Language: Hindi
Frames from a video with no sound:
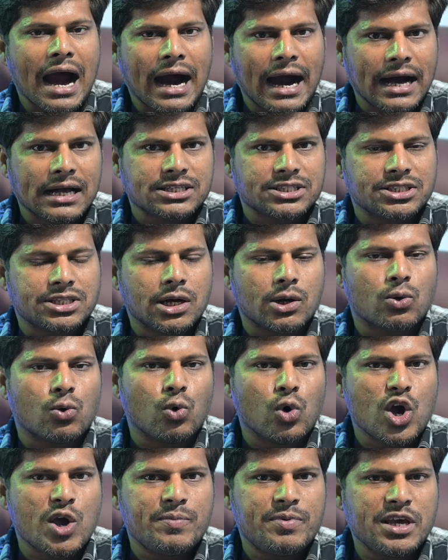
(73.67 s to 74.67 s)
आज तक
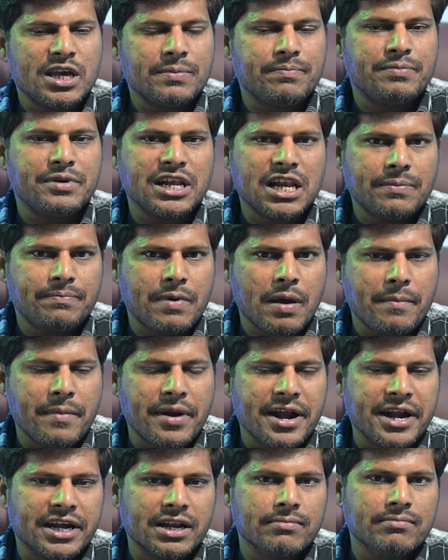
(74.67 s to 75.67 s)
कोई भी बिल
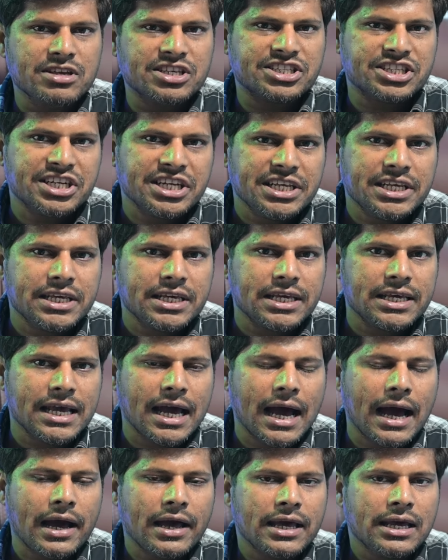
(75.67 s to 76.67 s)
पेमेंट मिस नहीं किया